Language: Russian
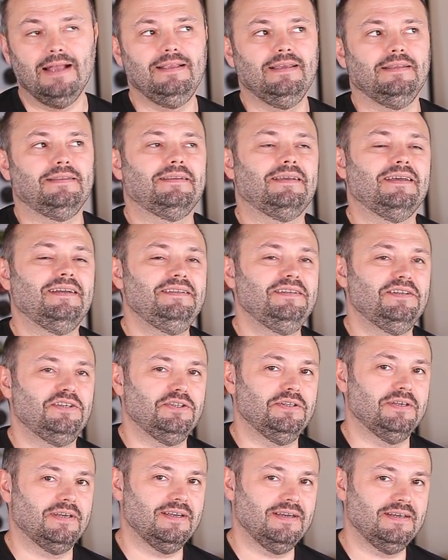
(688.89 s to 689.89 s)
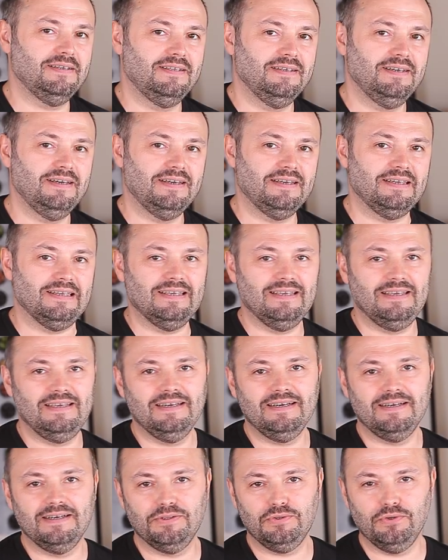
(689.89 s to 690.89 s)
Нет, конечно, когда
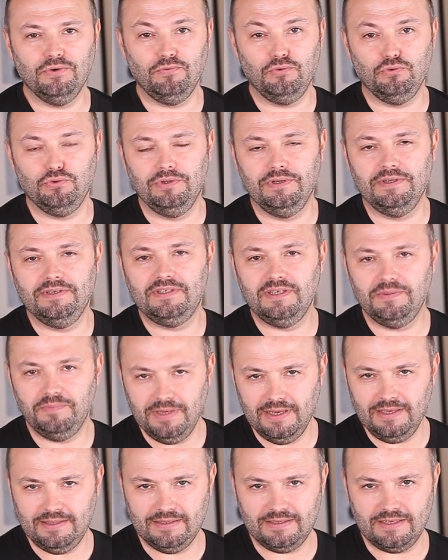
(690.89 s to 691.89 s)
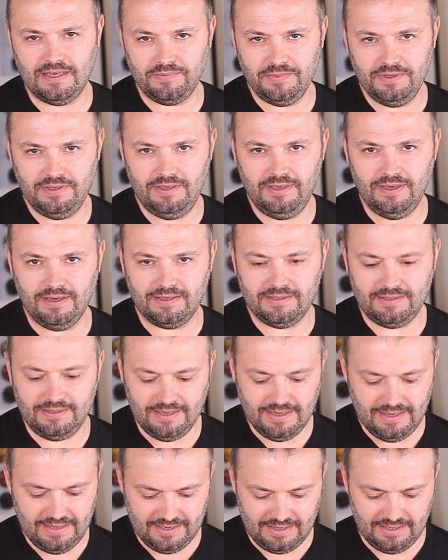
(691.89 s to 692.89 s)
я готовлю для себя этот самый кекс,
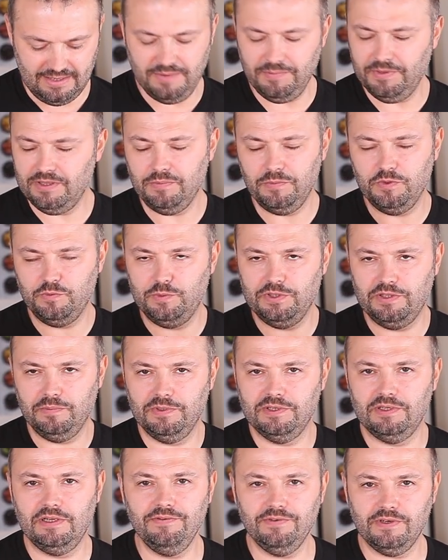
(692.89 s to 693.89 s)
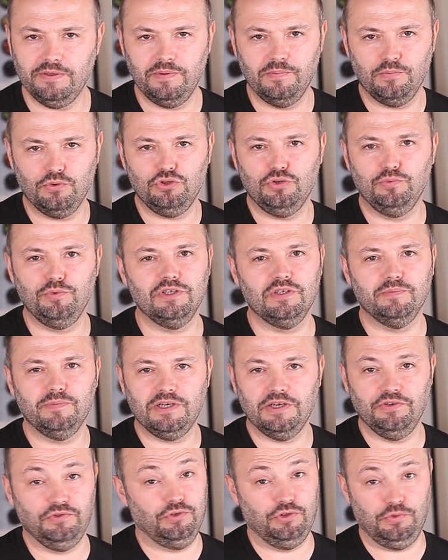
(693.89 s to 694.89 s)
я никакими этими сбитыми сливками и прочим не
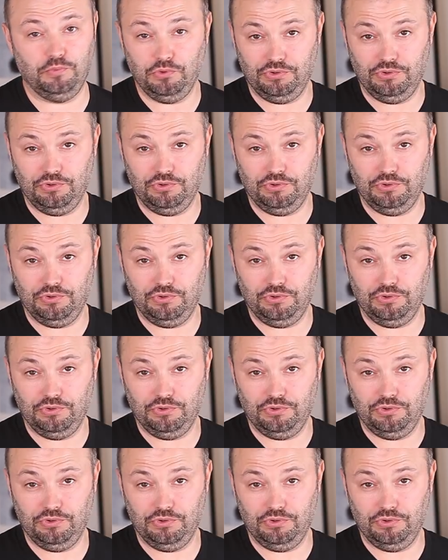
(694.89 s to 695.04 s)
заморачиваюсь.